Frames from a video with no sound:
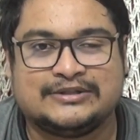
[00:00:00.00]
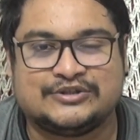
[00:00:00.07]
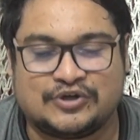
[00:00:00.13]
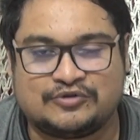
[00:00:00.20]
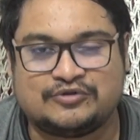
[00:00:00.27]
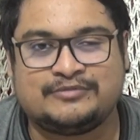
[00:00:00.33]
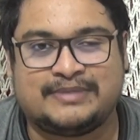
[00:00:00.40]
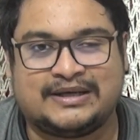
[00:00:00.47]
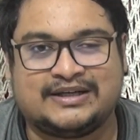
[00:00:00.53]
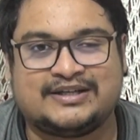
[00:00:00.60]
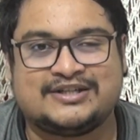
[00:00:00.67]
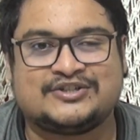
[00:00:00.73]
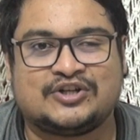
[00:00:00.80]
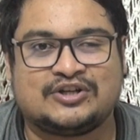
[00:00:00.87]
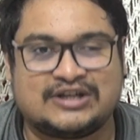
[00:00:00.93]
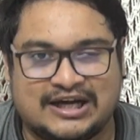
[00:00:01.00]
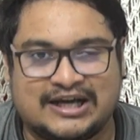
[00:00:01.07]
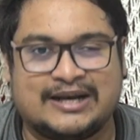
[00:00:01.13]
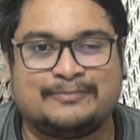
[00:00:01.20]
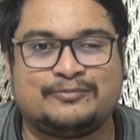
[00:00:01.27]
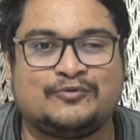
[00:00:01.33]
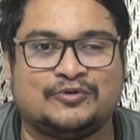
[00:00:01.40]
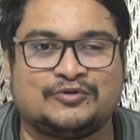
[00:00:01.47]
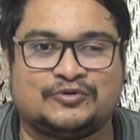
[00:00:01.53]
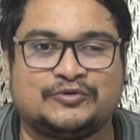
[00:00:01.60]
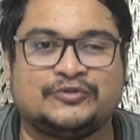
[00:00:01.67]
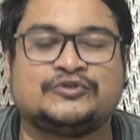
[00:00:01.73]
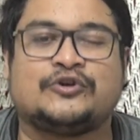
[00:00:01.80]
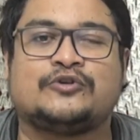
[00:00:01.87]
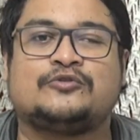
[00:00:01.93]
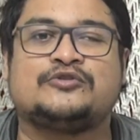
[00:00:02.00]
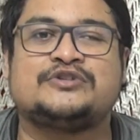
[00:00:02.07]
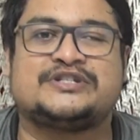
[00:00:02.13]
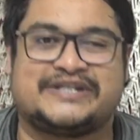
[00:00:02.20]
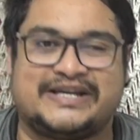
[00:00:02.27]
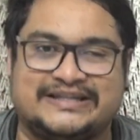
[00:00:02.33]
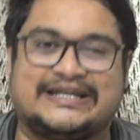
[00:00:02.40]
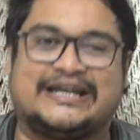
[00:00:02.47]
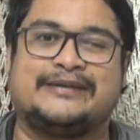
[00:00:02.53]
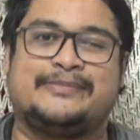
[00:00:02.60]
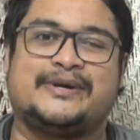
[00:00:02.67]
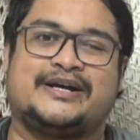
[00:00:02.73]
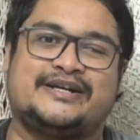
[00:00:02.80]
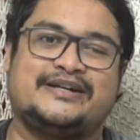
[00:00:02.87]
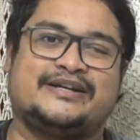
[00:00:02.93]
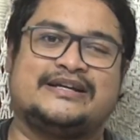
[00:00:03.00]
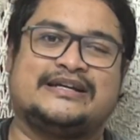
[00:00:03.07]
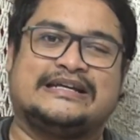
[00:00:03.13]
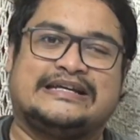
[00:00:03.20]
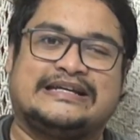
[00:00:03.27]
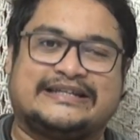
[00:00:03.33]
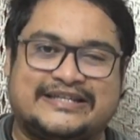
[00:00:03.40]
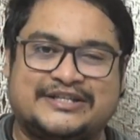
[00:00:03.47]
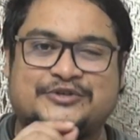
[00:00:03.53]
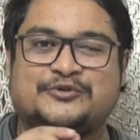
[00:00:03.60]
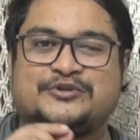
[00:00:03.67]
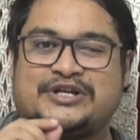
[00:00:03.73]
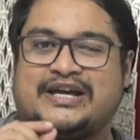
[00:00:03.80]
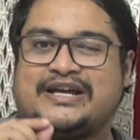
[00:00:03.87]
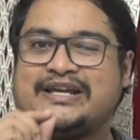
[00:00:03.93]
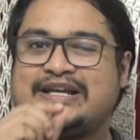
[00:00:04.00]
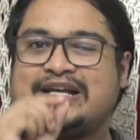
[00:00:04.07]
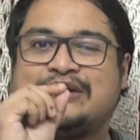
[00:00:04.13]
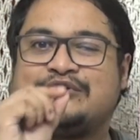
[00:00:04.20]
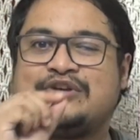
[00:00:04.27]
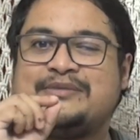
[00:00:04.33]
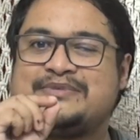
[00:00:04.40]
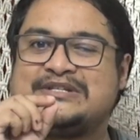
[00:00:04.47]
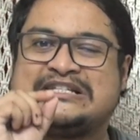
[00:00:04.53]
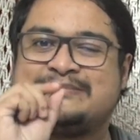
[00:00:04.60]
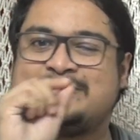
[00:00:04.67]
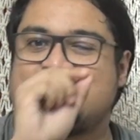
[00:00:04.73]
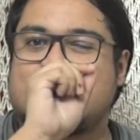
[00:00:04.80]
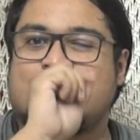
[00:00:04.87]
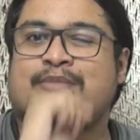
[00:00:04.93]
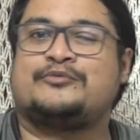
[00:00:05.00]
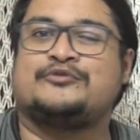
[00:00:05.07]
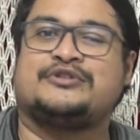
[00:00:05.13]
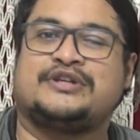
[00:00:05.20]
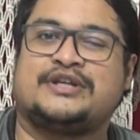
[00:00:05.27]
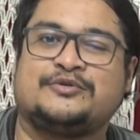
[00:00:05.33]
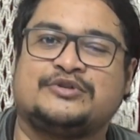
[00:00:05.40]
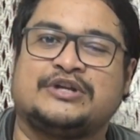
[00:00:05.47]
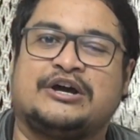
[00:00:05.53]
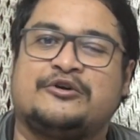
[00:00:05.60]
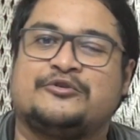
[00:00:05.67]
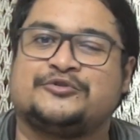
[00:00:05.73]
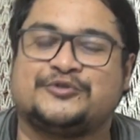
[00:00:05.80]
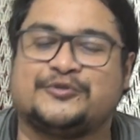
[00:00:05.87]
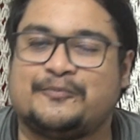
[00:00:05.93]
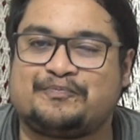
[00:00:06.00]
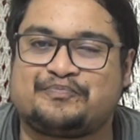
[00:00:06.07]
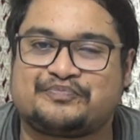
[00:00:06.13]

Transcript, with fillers: যখন বাংলাদেশ দল খারাপ করত তখন সেই দায়ভার কিছুটা এই কারণে বিসিবি সভাপতিকেও দেওয়া হতো